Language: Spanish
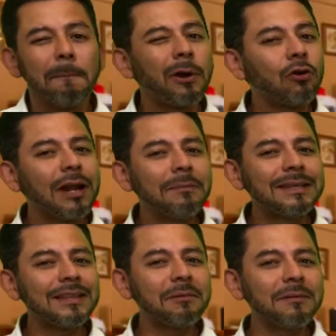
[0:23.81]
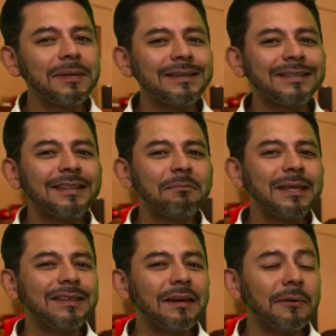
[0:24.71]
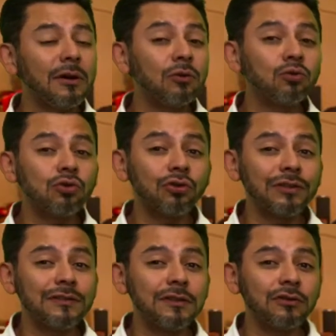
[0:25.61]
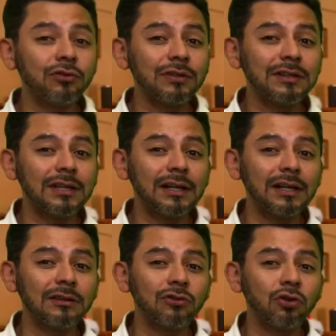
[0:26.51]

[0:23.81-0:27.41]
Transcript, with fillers: Pero lamentablemente también ya veo anuncios en sitios de internet